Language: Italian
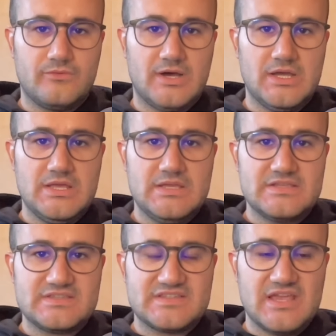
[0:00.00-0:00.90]
fa
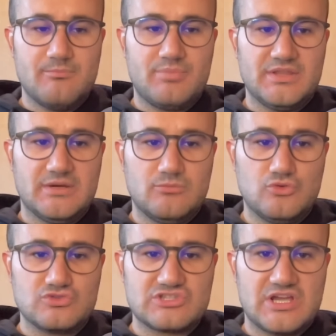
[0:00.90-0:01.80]
sempre da
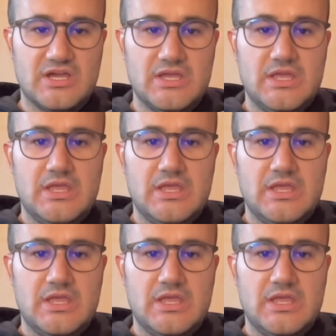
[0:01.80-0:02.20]
Mosca.